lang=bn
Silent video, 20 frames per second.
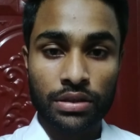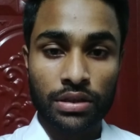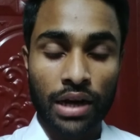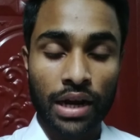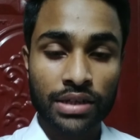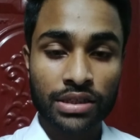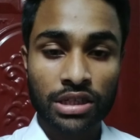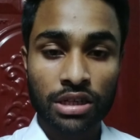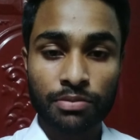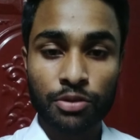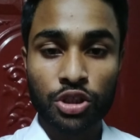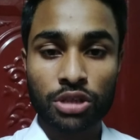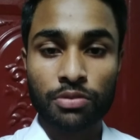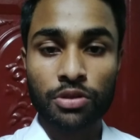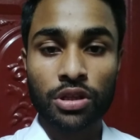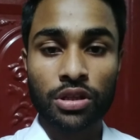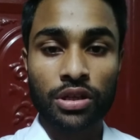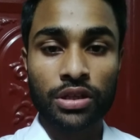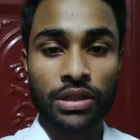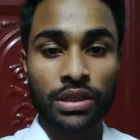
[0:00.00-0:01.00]
রাজশাহী
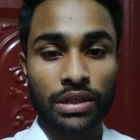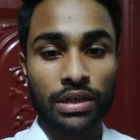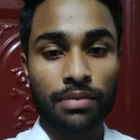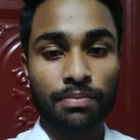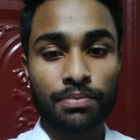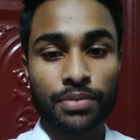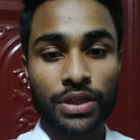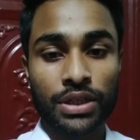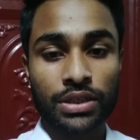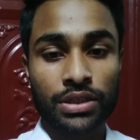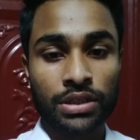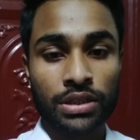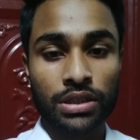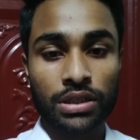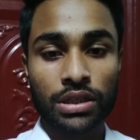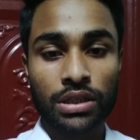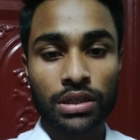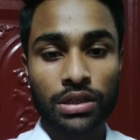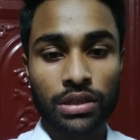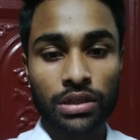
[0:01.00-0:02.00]
বিশ্ববিদ্যালয় থেকে
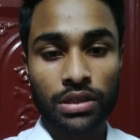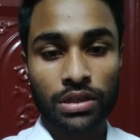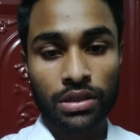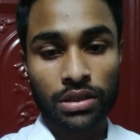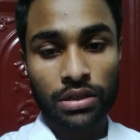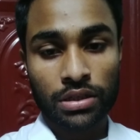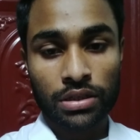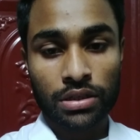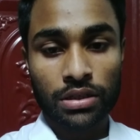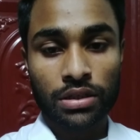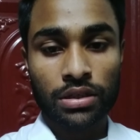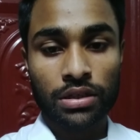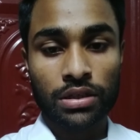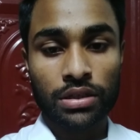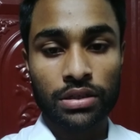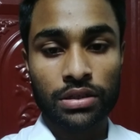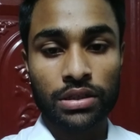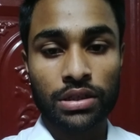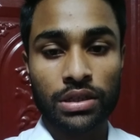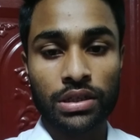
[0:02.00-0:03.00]
বিএসসি
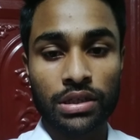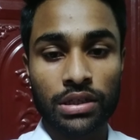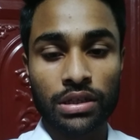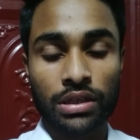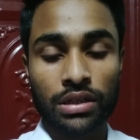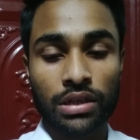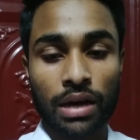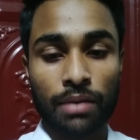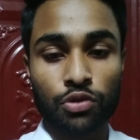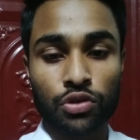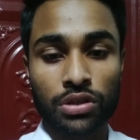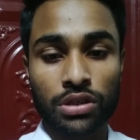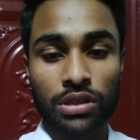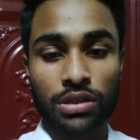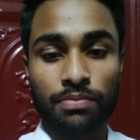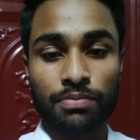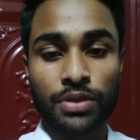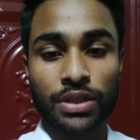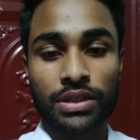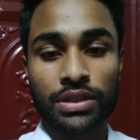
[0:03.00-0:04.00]
ডিগ্রি এমনকি
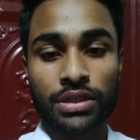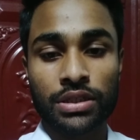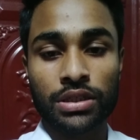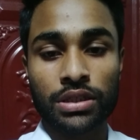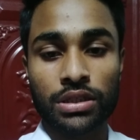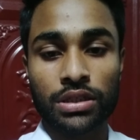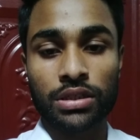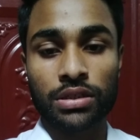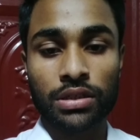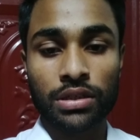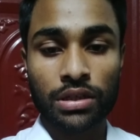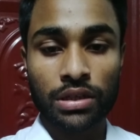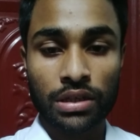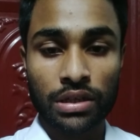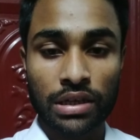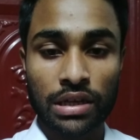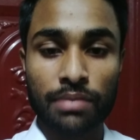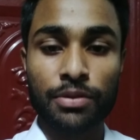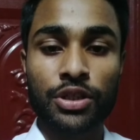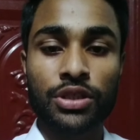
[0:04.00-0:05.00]
বিএসসি
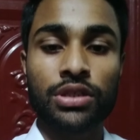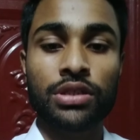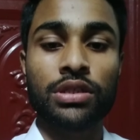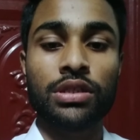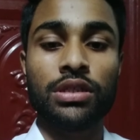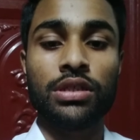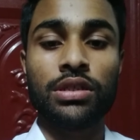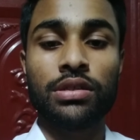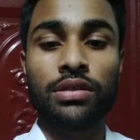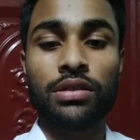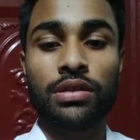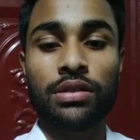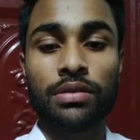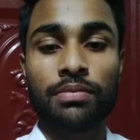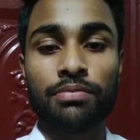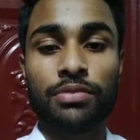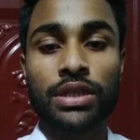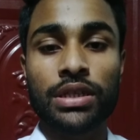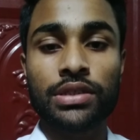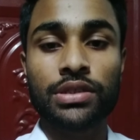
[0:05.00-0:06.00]
এমএসসি
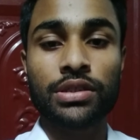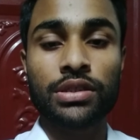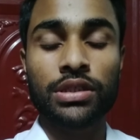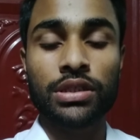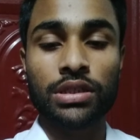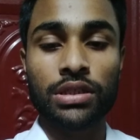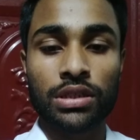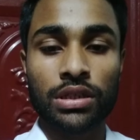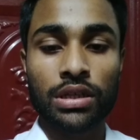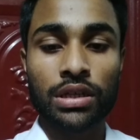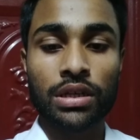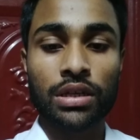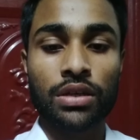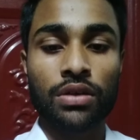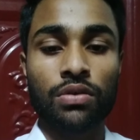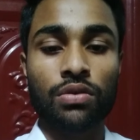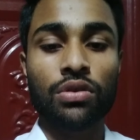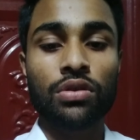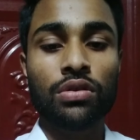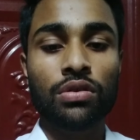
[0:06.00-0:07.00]
পিএইচডি
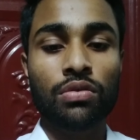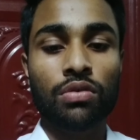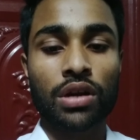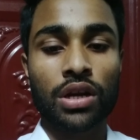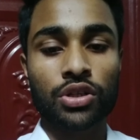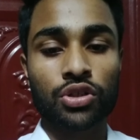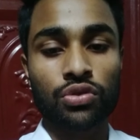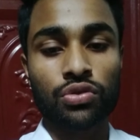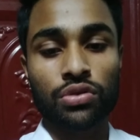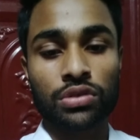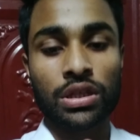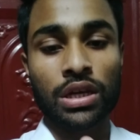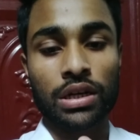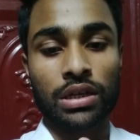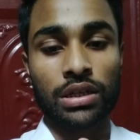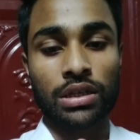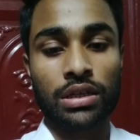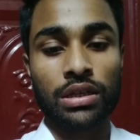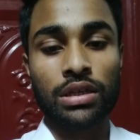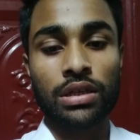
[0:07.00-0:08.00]
এগুলো করার সুযোগ থাকে